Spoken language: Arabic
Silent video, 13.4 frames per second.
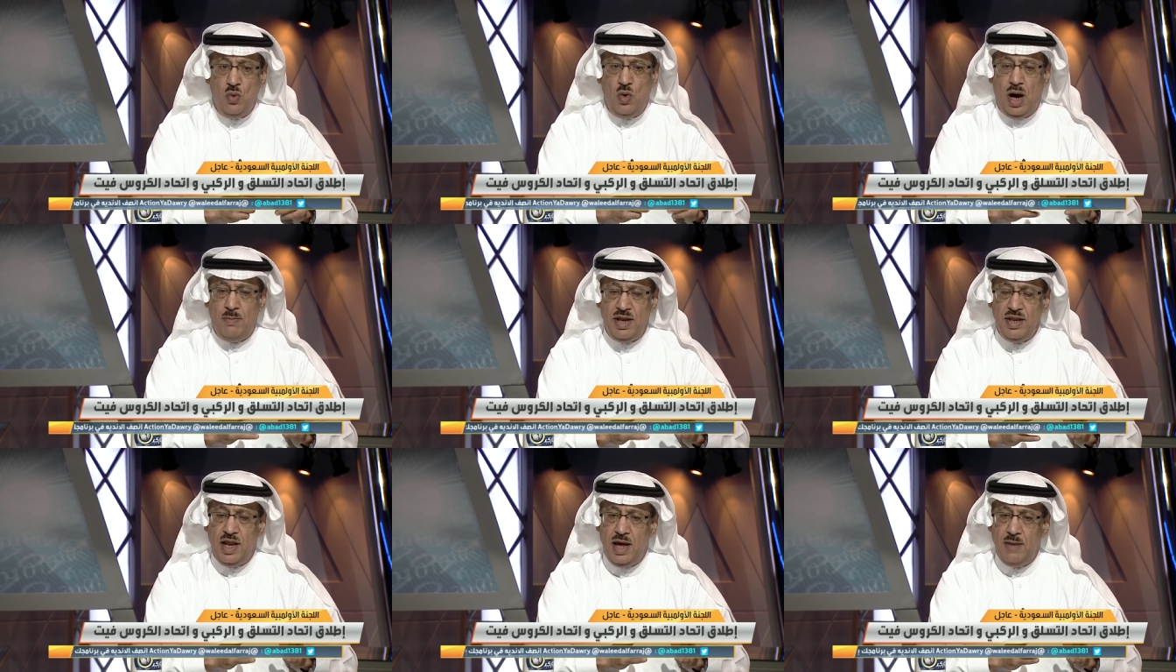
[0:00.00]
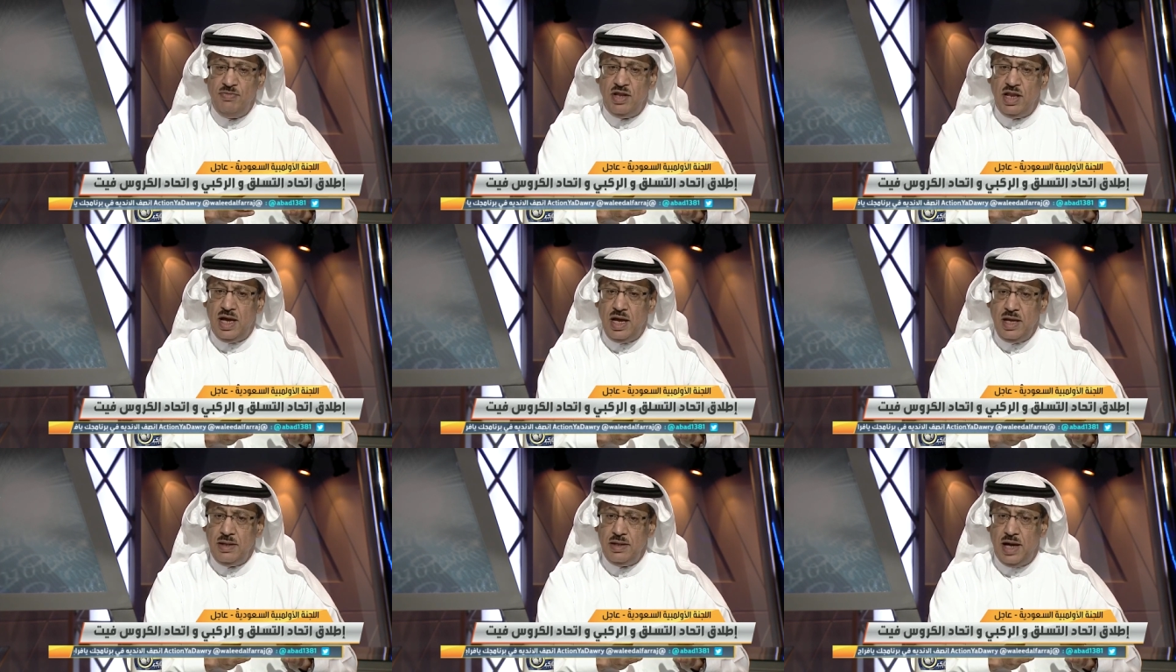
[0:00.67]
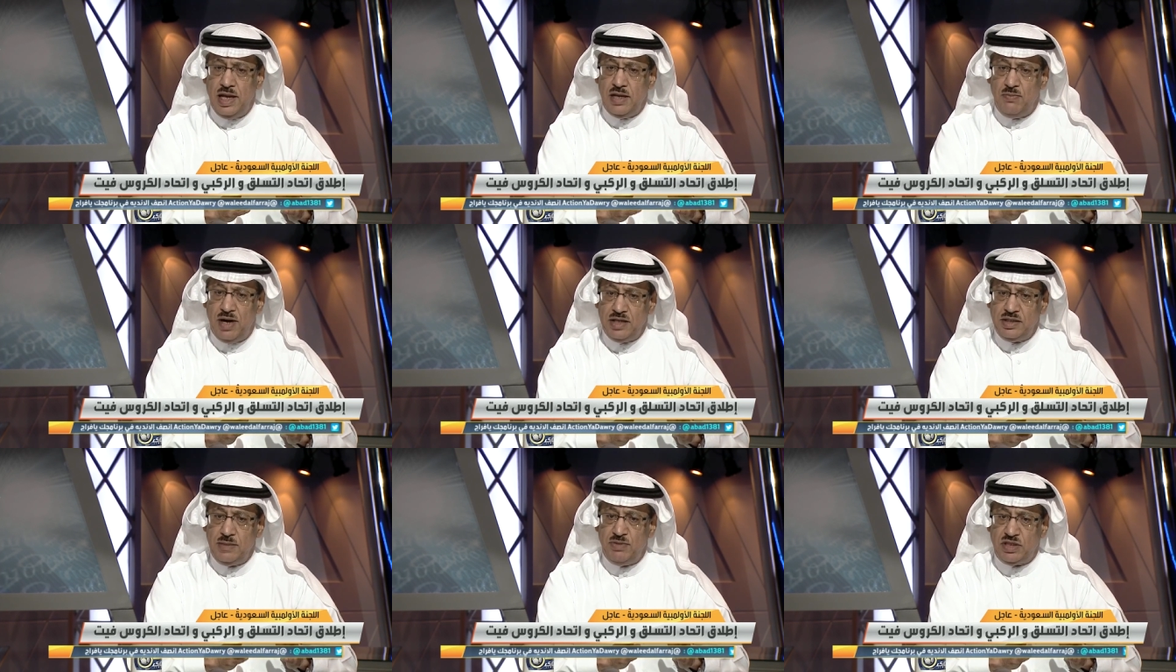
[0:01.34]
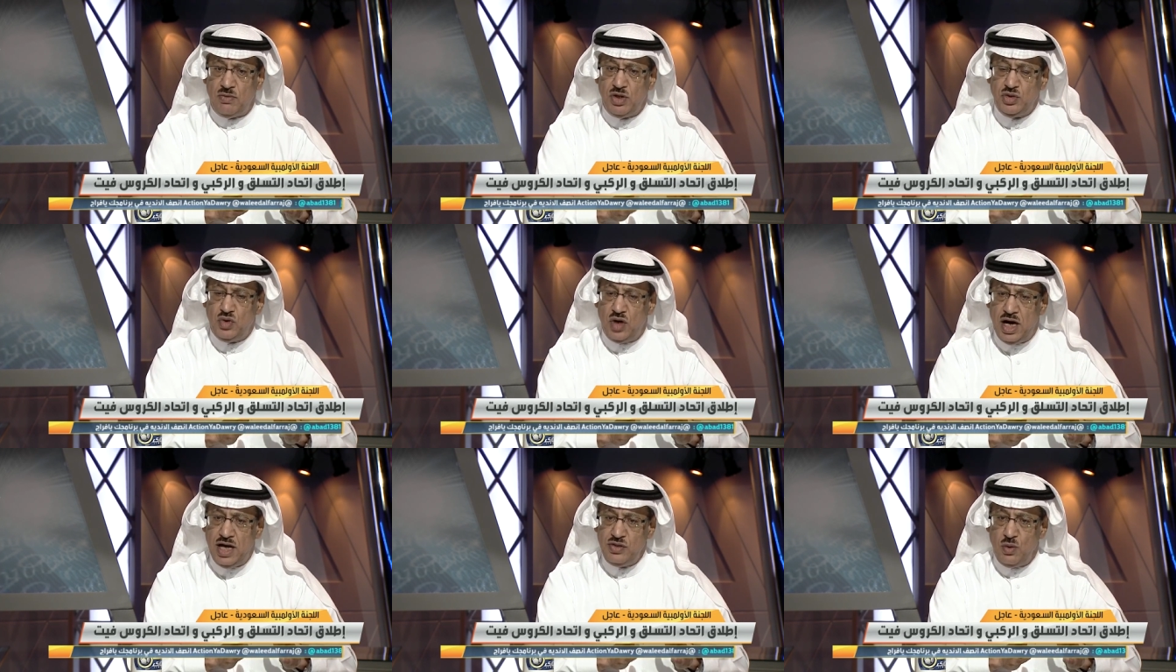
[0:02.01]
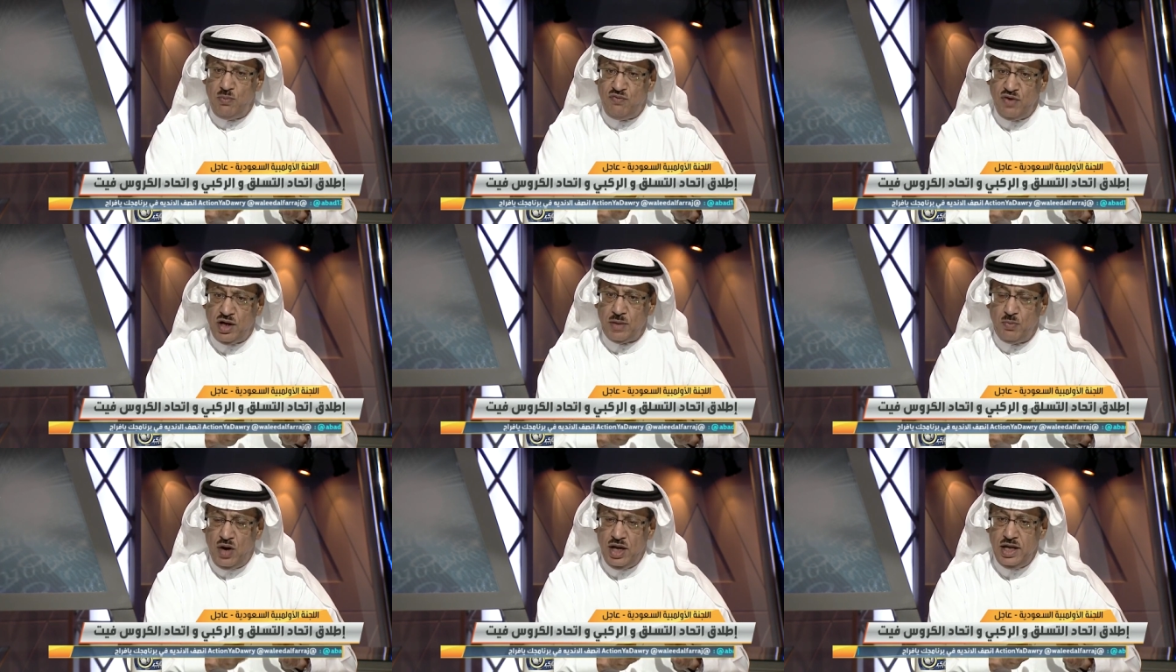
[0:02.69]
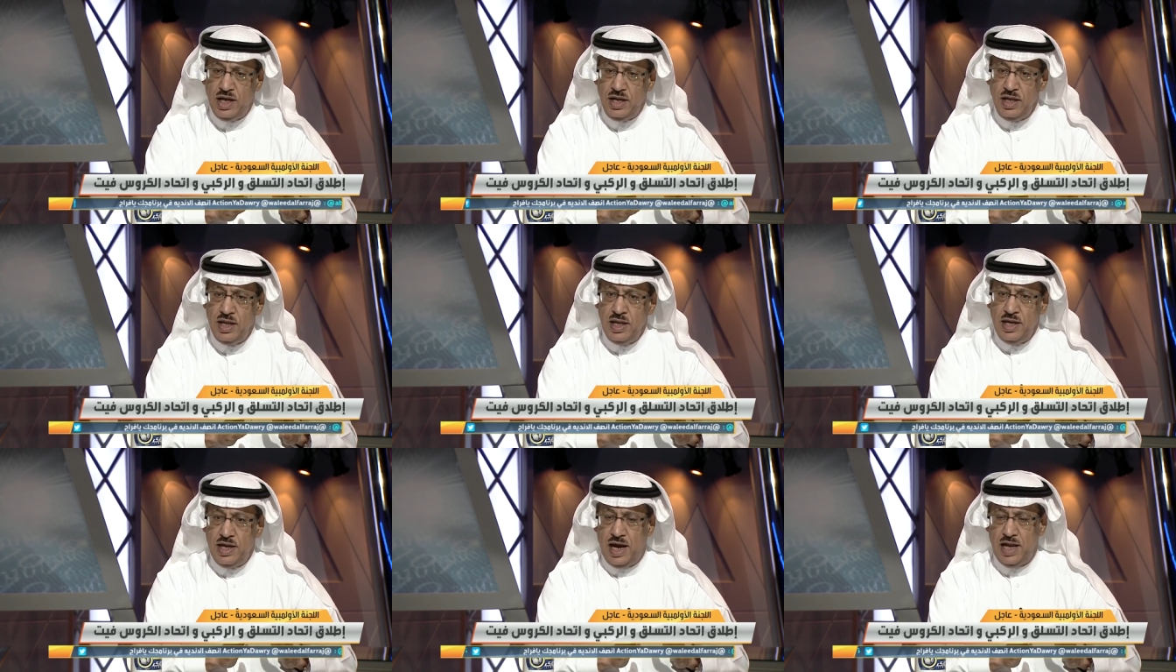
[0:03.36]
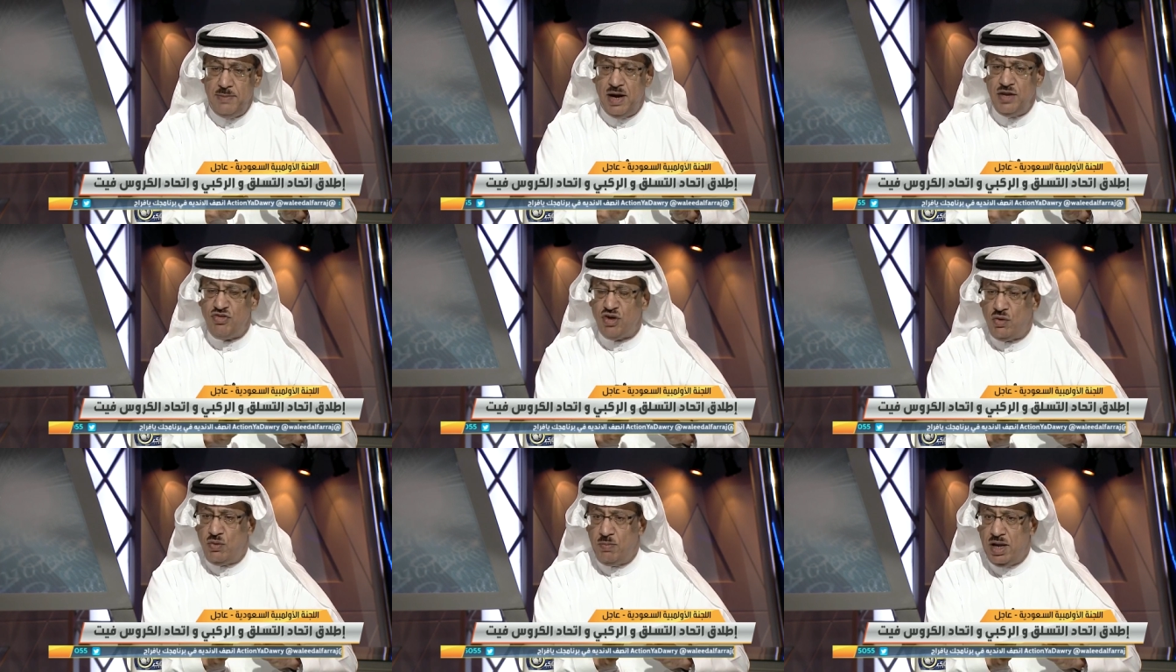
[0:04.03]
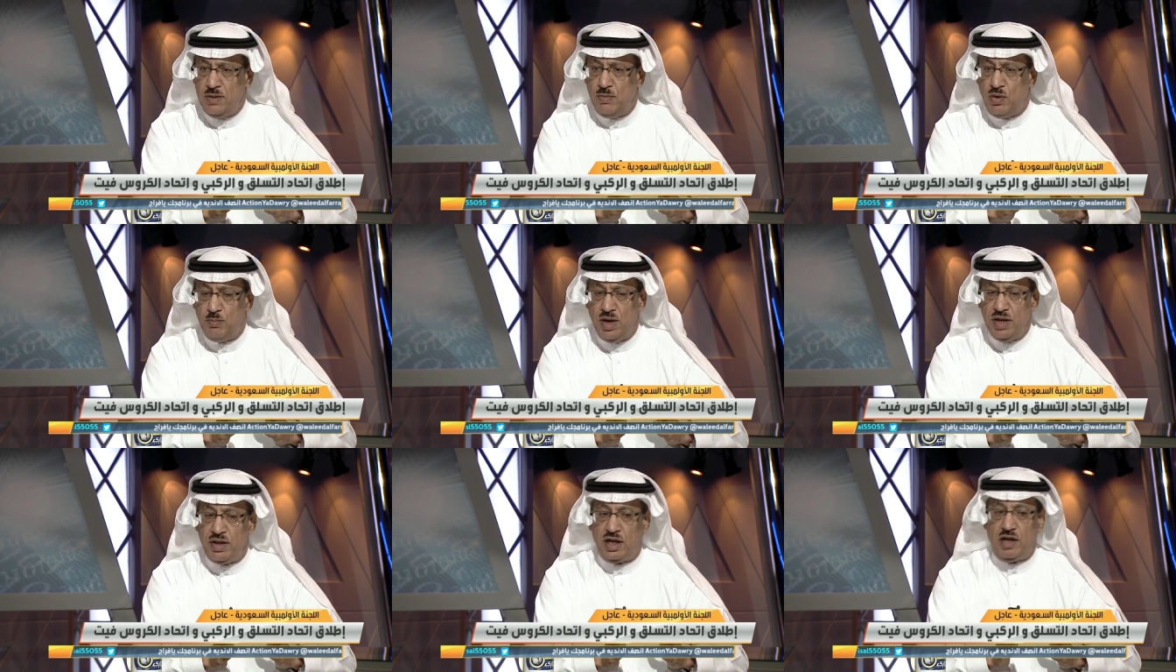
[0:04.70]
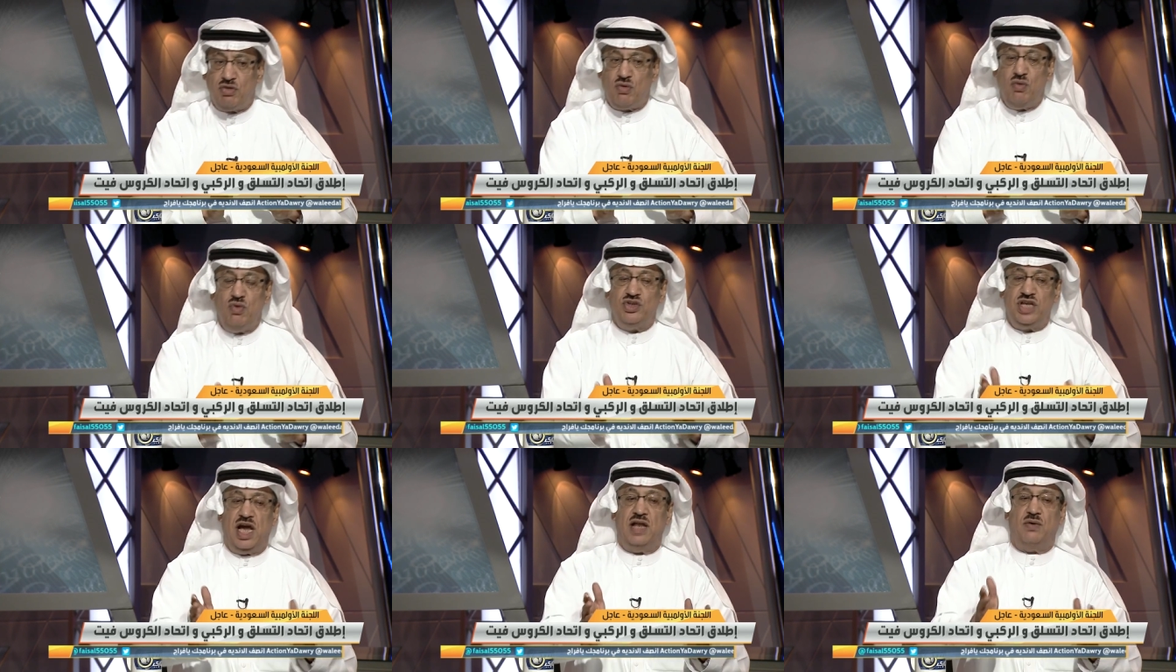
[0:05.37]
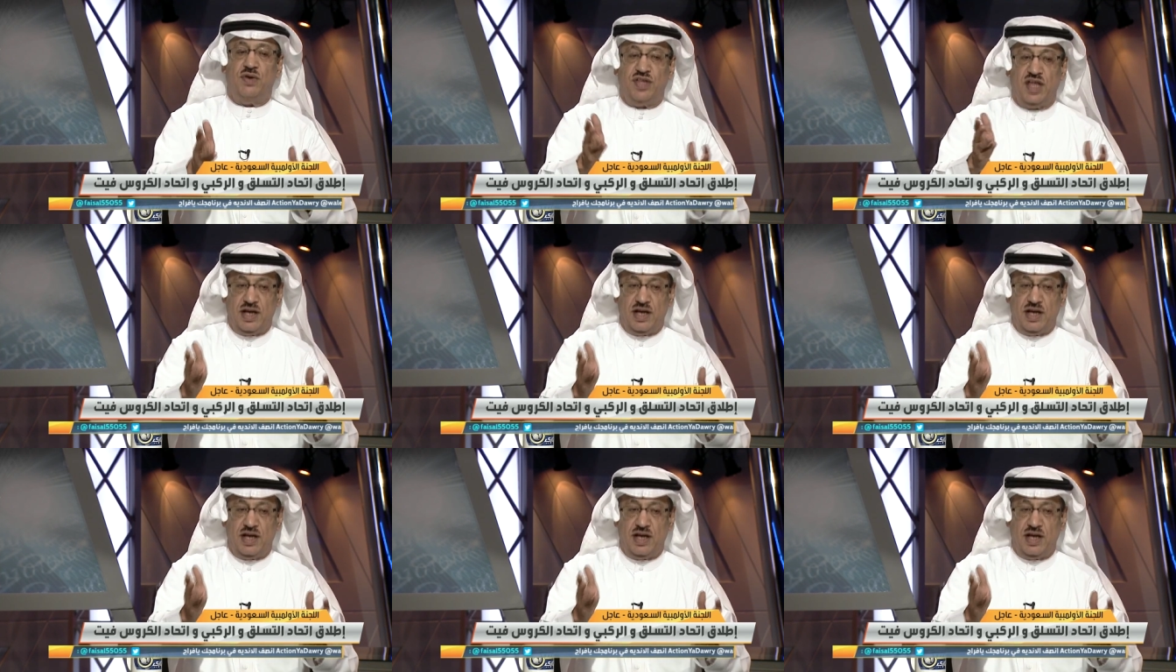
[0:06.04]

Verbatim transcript: وعملنا الحمد لله يعني ماشي بتوجهات وبفكر معين يعني ما ننسى ما نركز كل شيء على كرة